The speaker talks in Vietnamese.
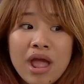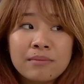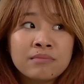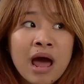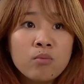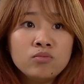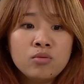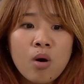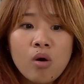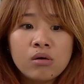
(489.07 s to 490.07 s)
tụi em đóng
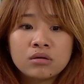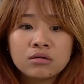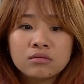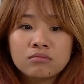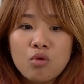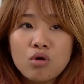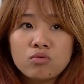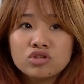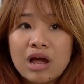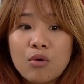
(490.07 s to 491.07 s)
chứ bộ bộ
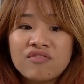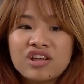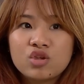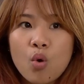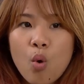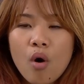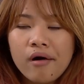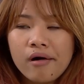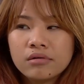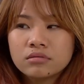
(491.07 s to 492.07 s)
anh muốn xài wifi chùa
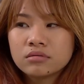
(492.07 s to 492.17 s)
hả